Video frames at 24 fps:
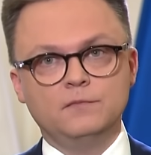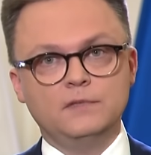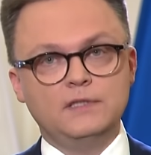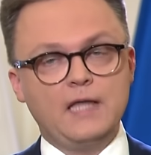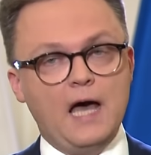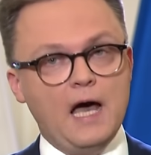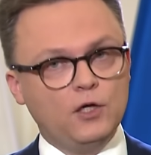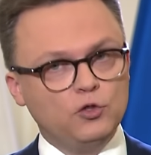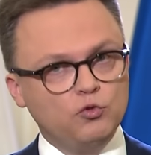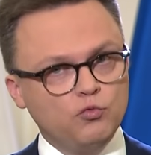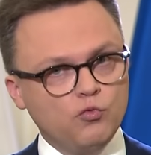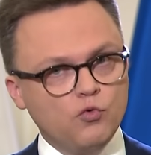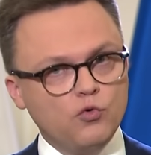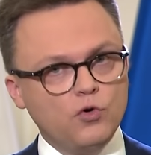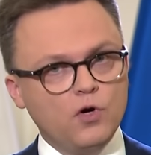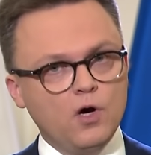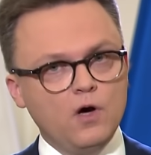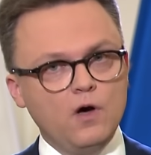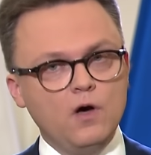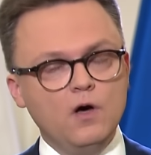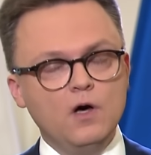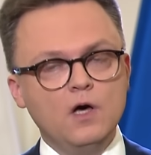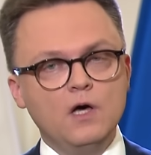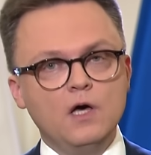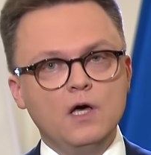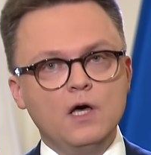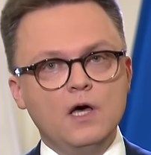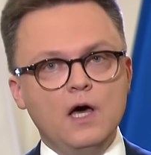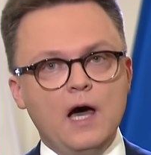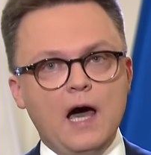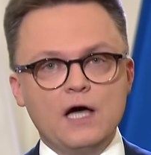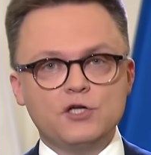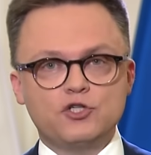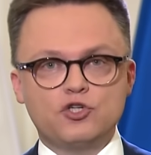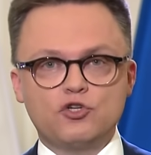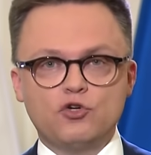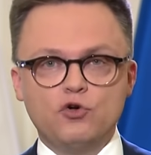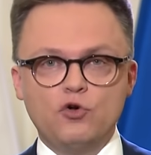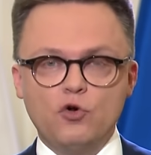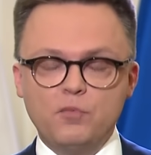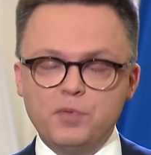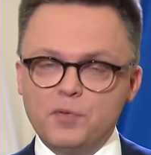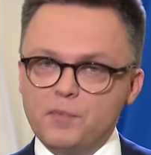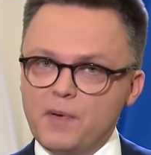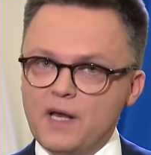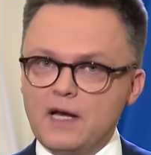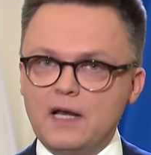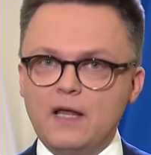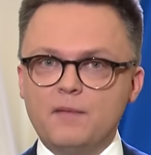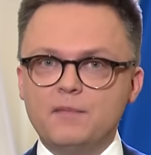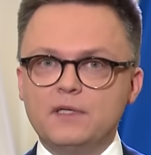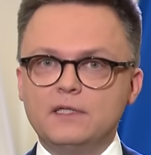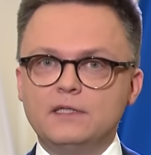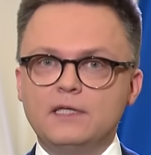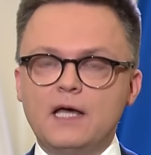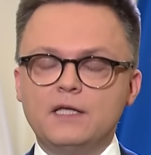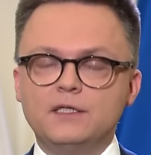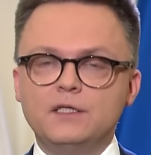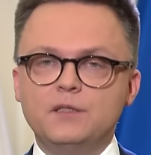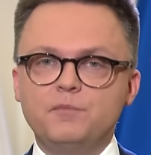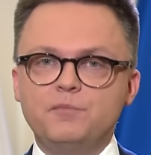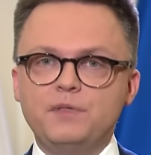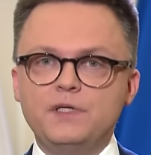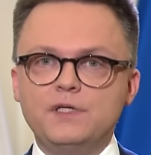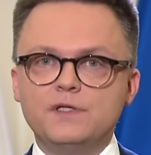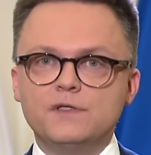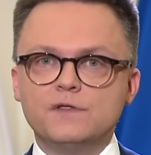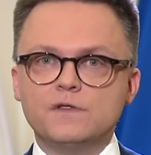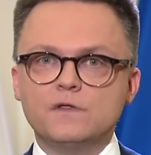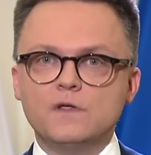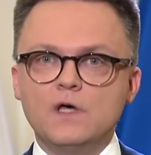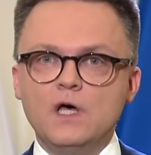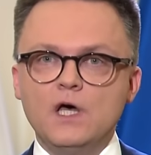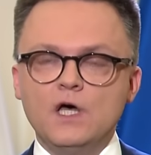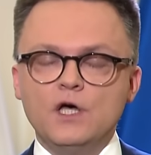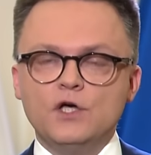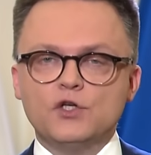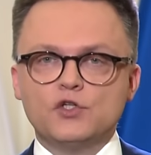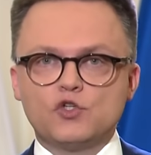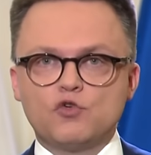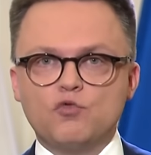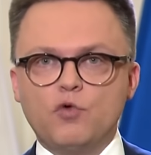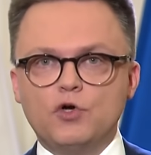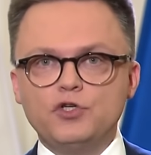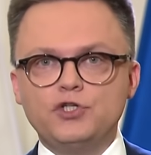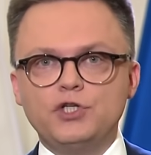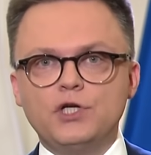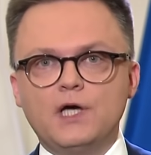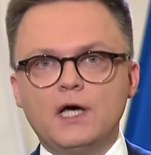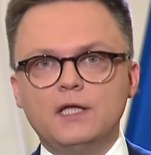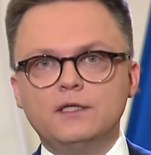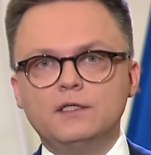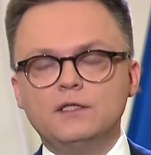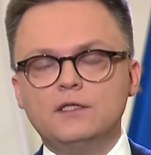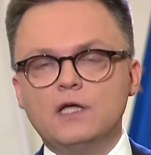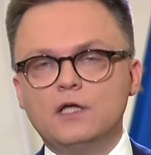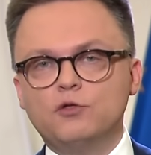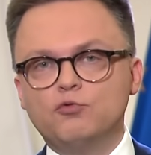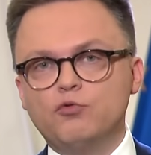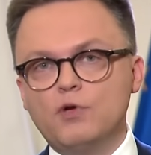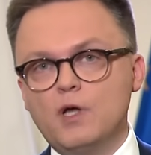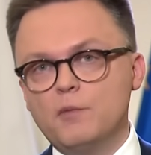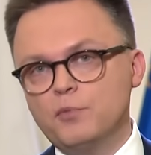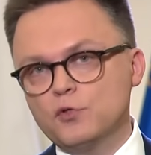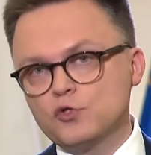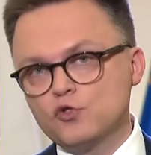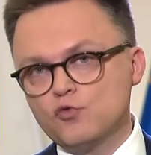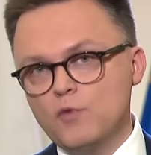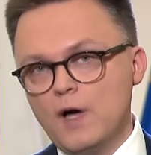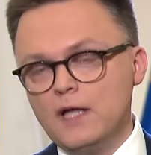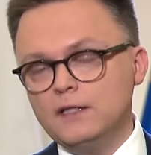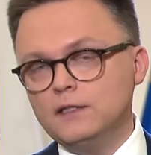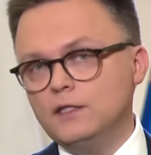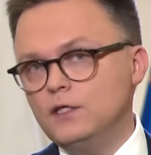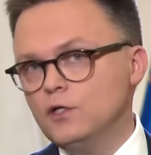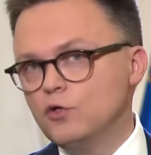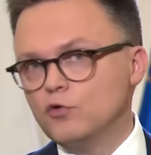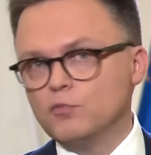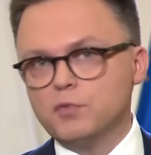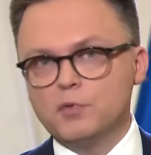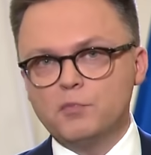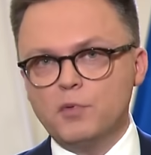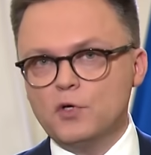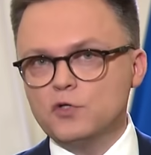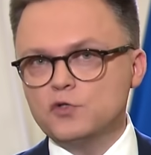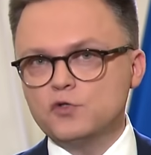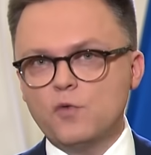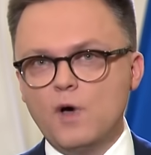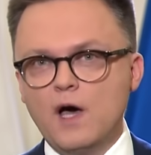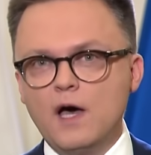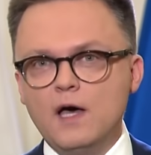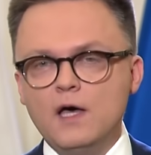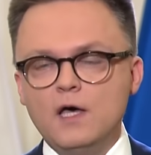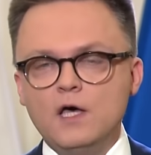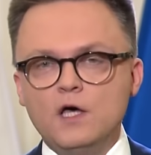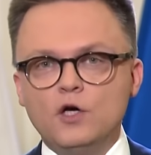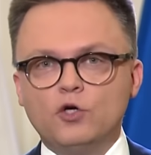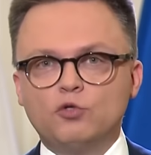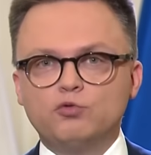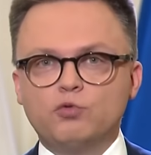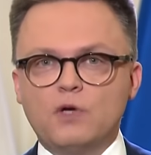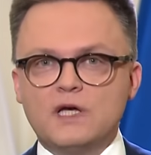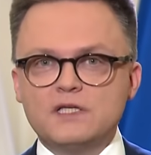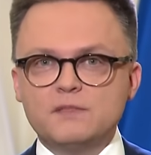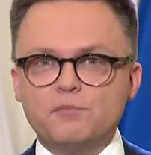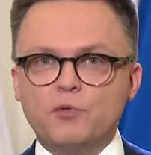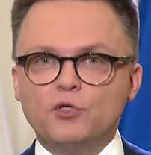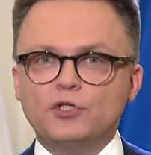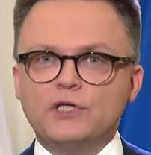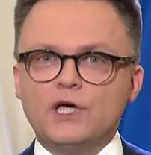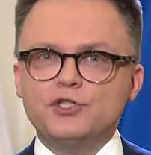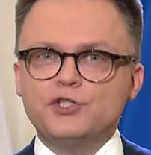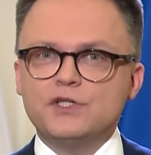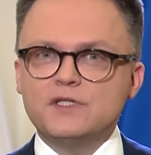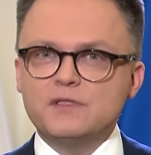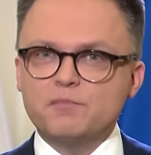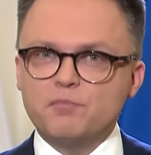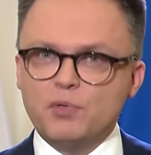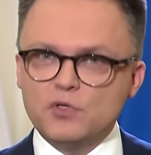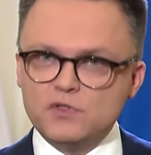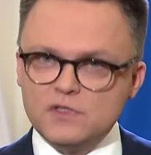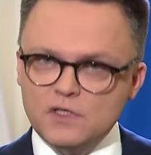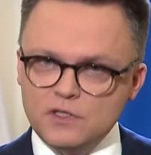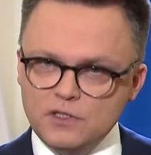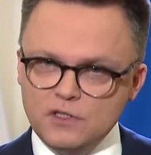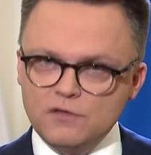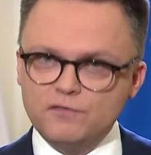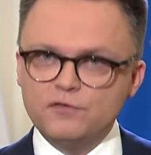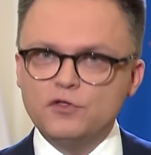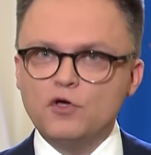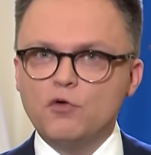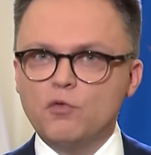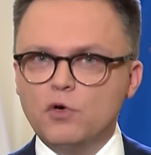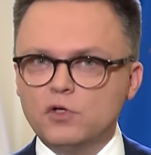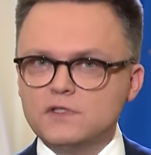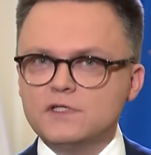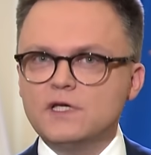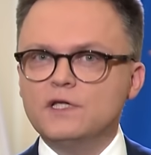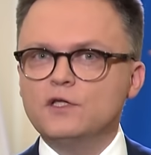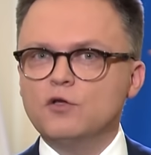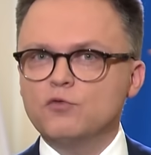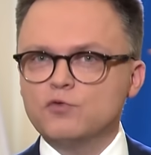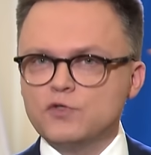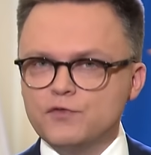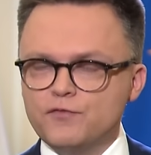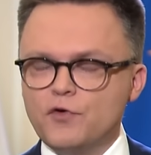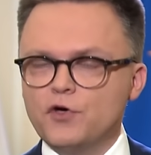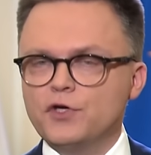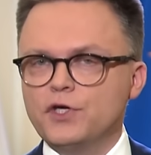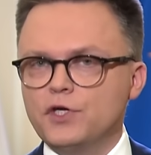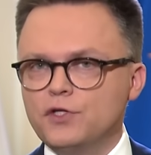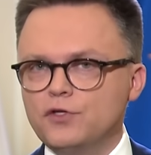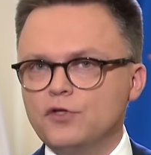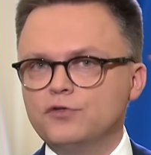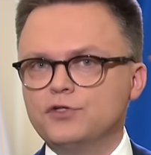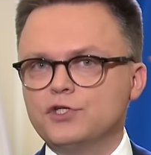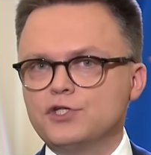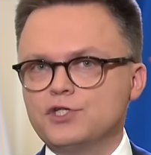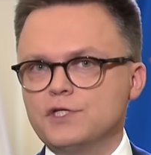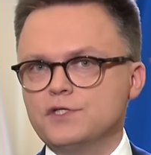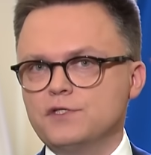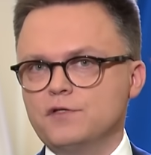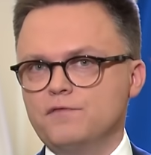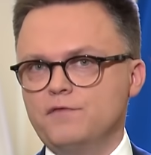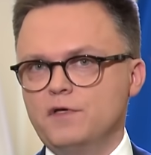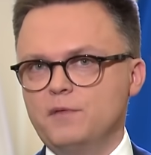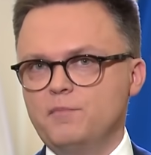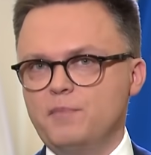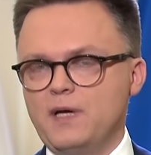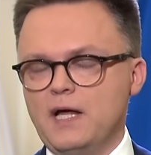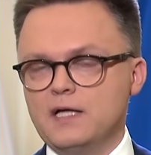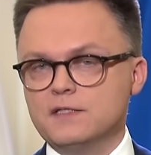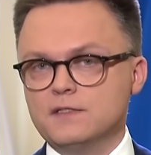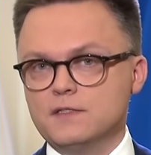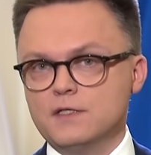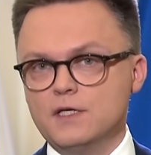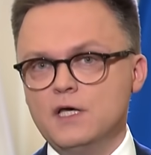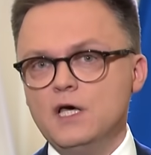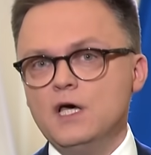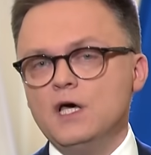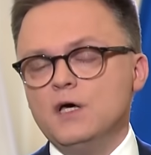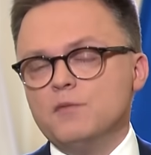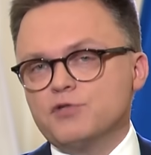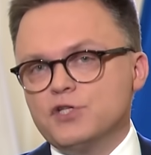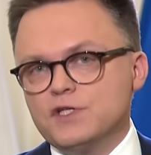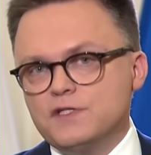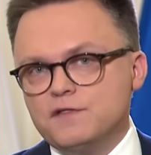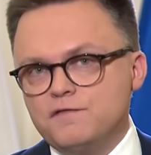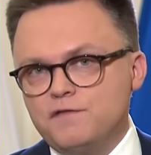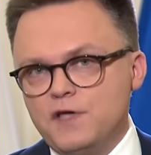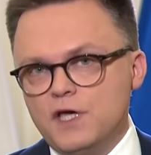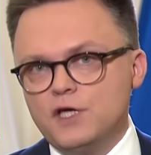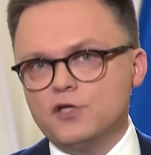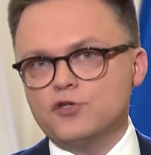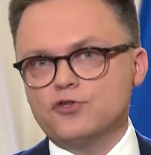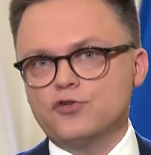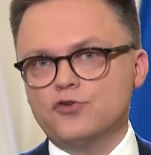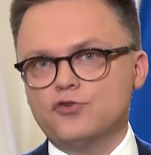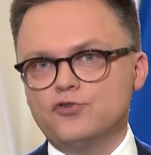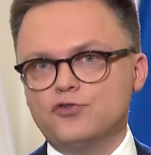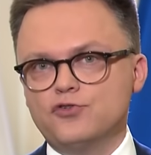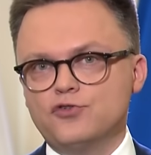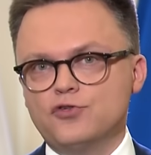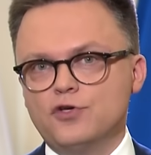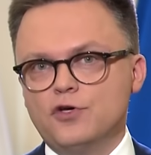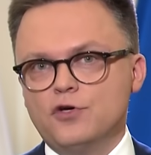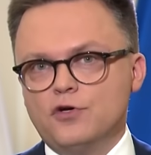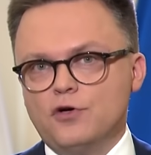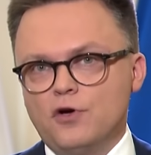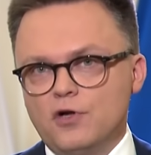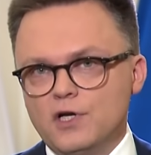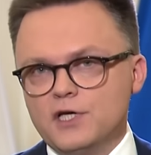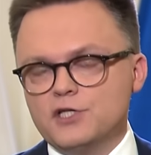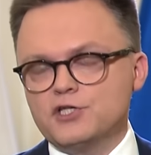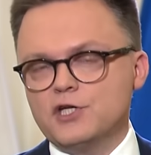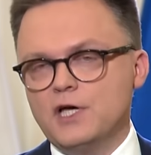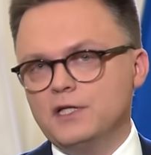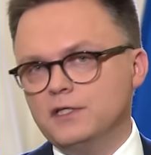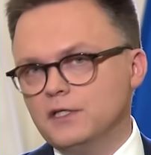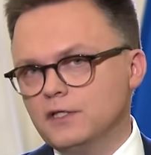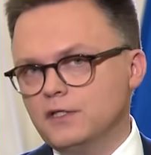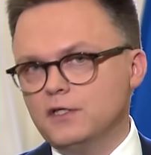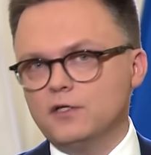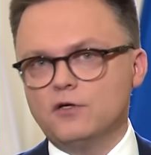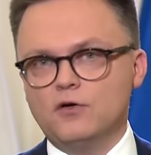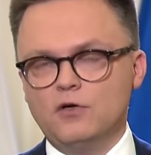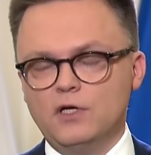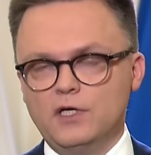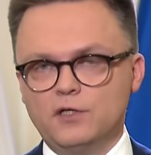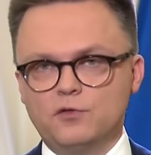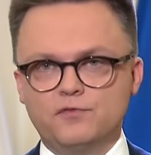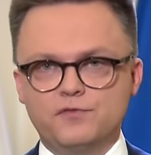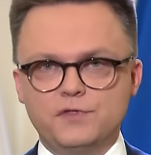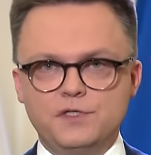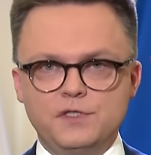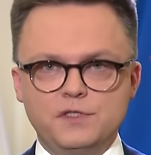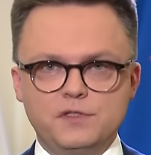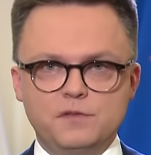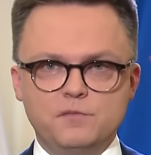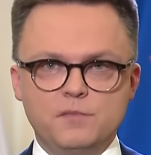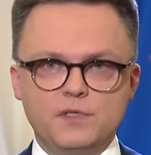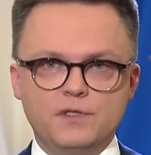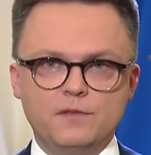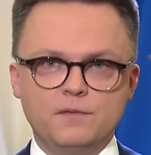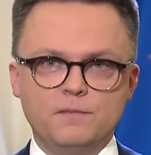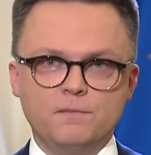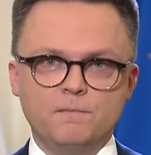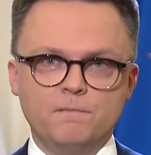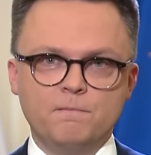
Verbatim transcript: Tak długo, aż klub parlamentarny PiS zgłosi kandydaturę posłanki lub posła, która spotka się z pozytywną oceną swojej dotychczasowej pracy przez większość koleżanek i kolegów z Izby.